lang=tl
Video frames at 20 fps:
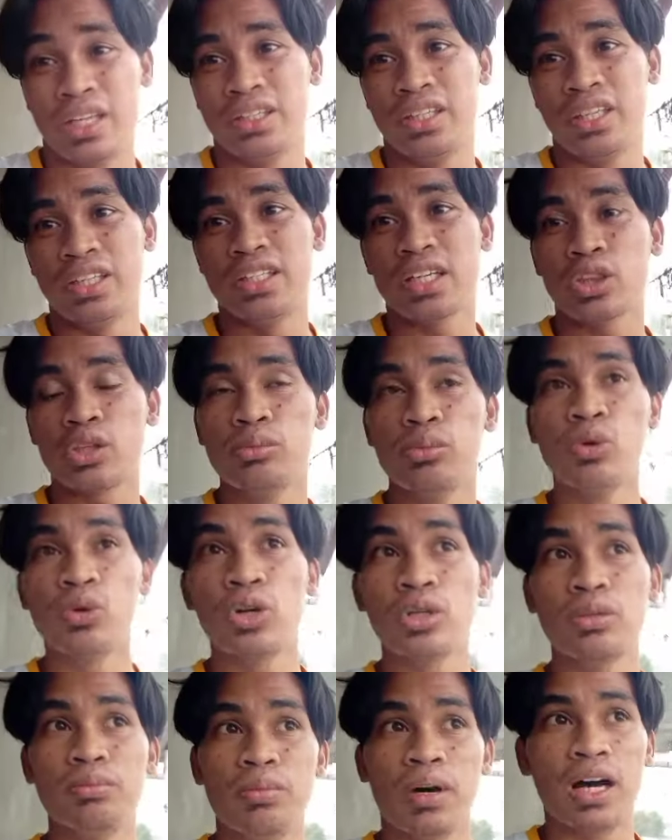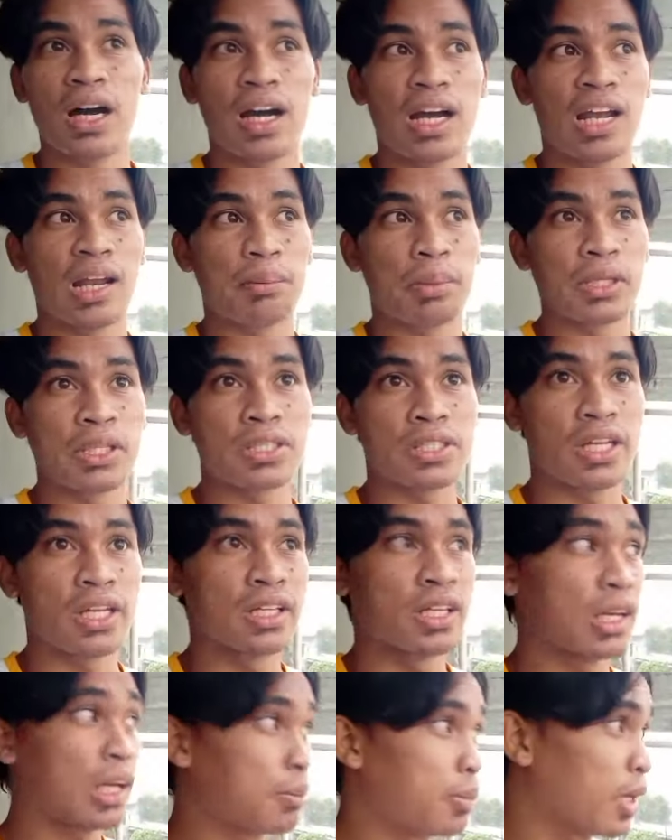hindi siya tumukod mga kalapatids
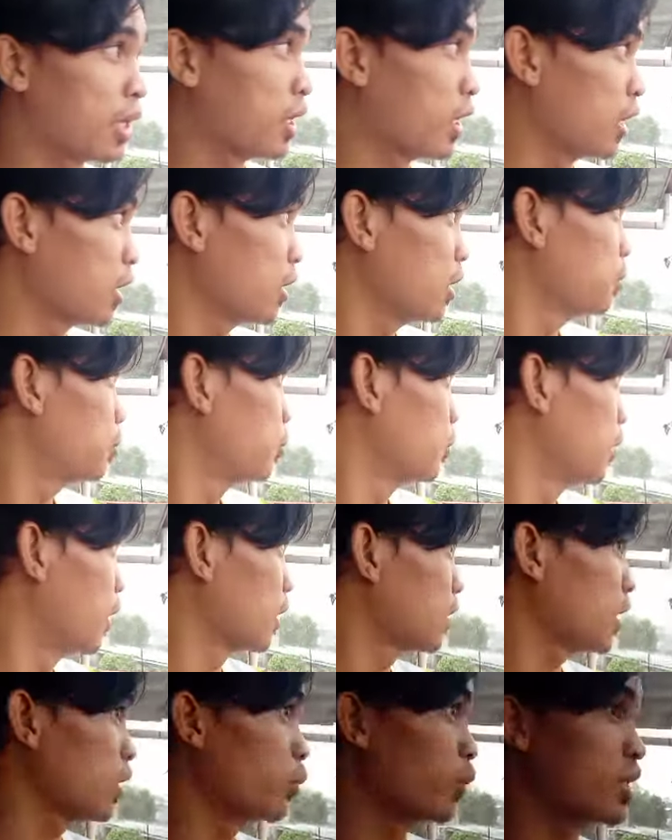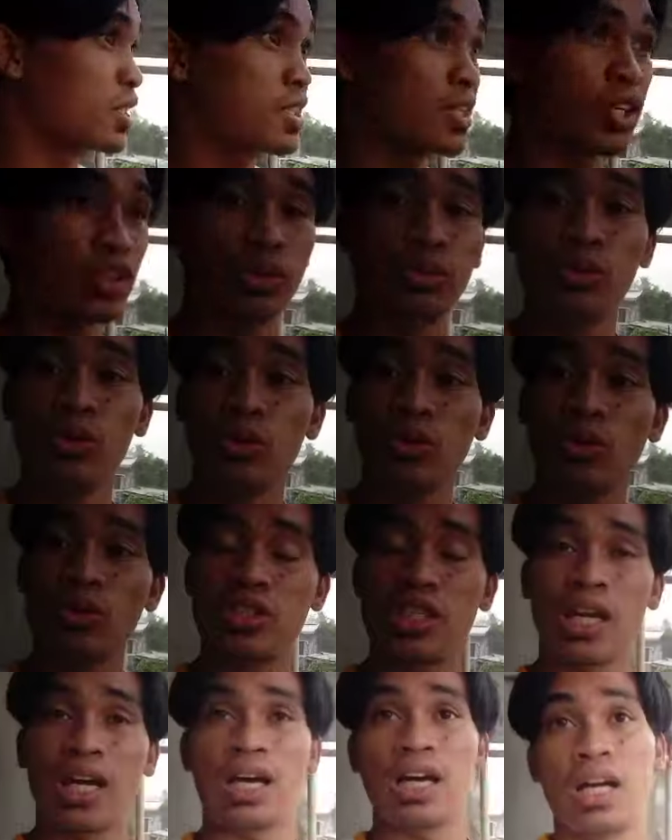dahil nga kapag ang ibon natin once na tumukod
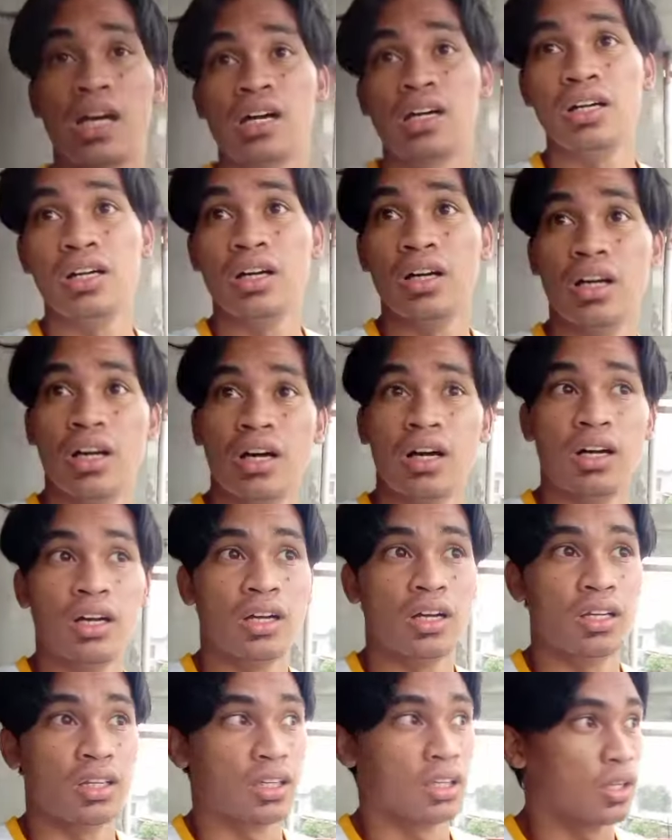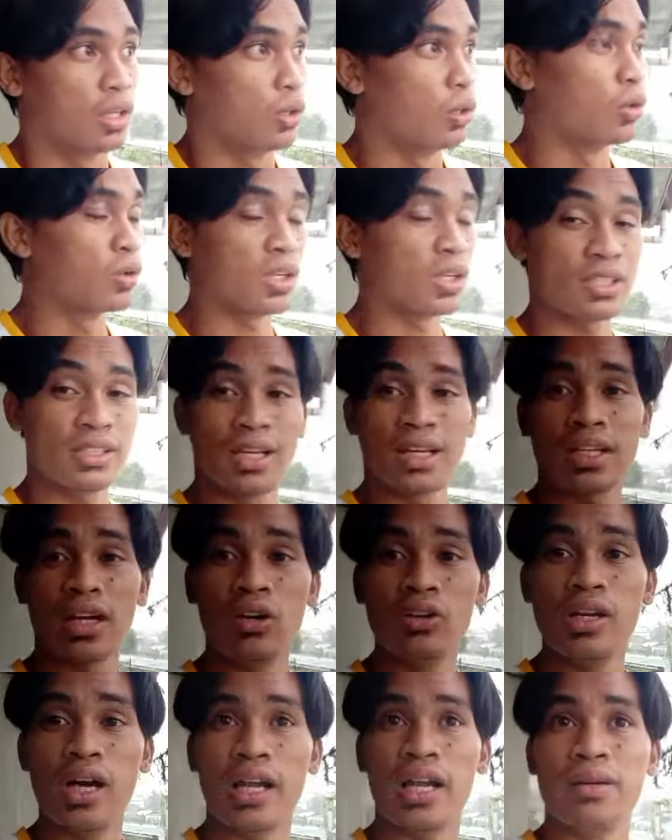sa oras ng
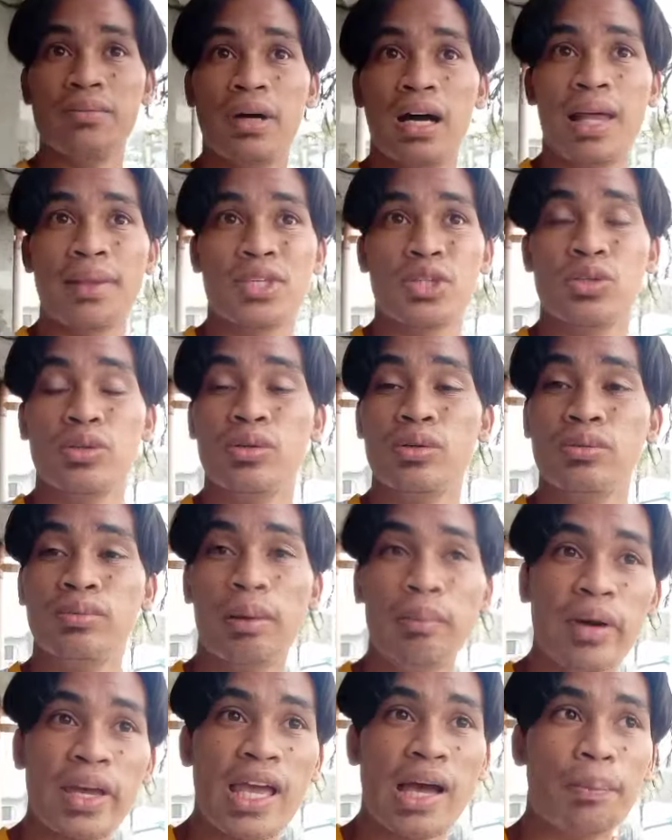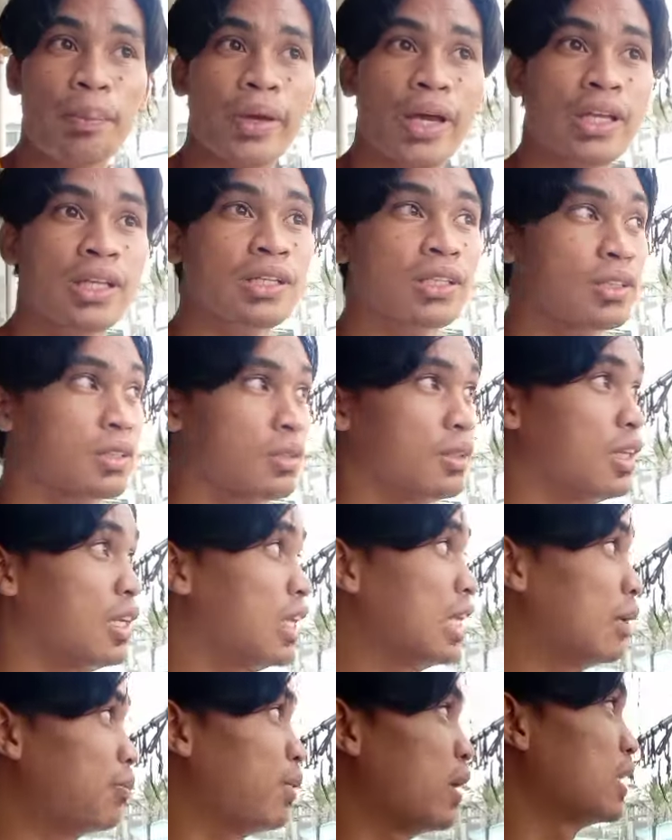kaulanan mga So mamaya pa yan,
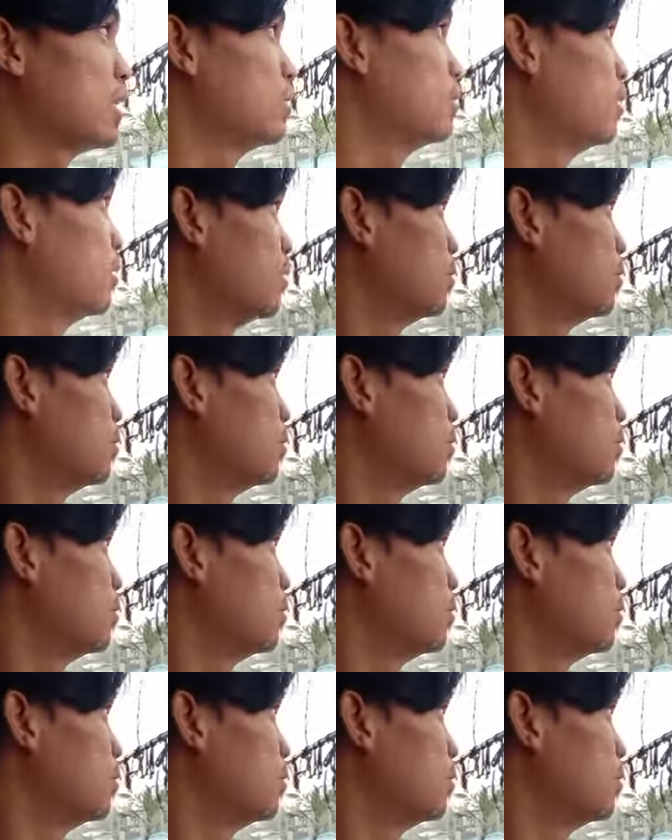lilipad.